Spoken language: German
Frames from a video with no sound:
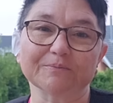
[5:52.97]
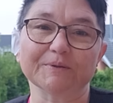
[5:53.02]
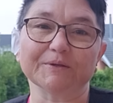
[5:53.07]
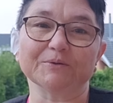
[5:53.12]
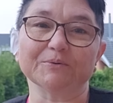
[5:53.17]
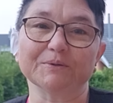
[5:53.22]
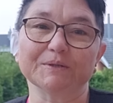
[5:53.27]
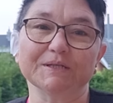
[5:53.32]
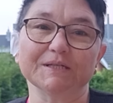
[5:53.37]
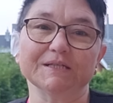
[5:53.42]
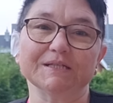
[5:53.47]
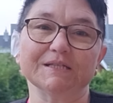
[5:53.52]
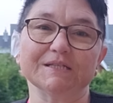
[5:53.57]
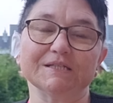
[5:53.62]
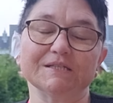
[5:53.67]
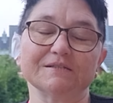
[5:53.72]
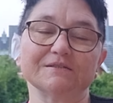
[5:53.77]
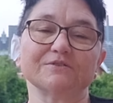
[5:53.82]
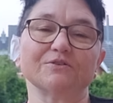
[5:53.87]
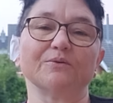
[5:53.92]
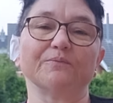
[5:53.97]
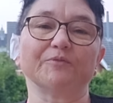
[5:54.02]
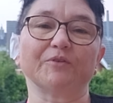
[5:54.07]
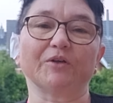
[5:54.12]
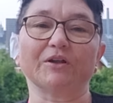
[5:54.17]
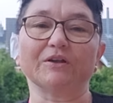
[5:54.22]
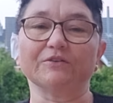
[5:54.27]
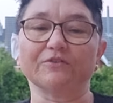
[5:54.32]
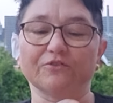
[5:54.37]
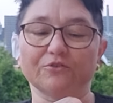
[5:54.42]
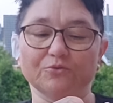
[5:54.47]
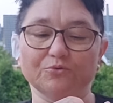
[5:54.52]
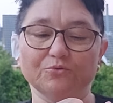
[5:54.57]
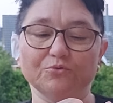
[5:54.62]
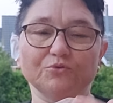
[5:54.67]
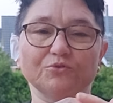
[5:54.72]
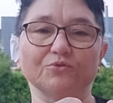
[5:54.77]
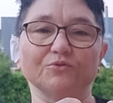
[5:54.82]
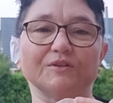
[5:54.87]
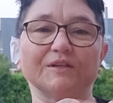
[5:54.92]
beruhige dich, es kommt alles
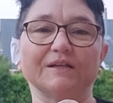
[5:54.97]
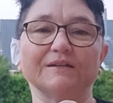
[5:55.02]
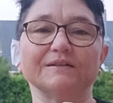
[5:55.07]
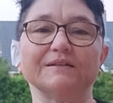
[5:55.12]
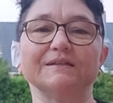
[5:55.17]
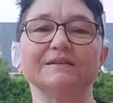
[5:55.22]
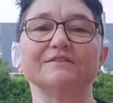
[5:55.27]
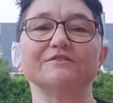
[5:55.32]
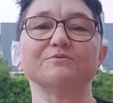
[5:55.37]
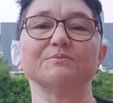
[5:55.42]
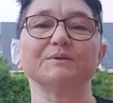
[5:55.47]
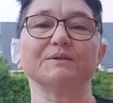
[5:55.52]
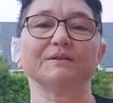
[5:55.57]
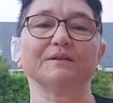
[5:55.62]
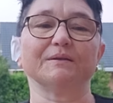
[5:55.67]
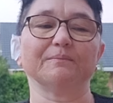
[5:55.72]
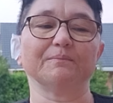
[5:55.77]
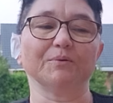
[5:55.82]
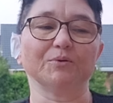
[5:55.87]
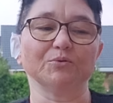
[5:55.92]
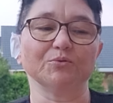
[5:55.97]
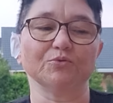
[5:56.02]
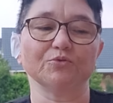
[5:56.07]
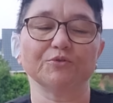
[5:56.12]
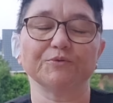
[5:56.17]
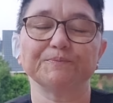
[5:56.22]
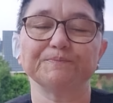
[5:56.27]
gut und dann ging es mit dem Blut.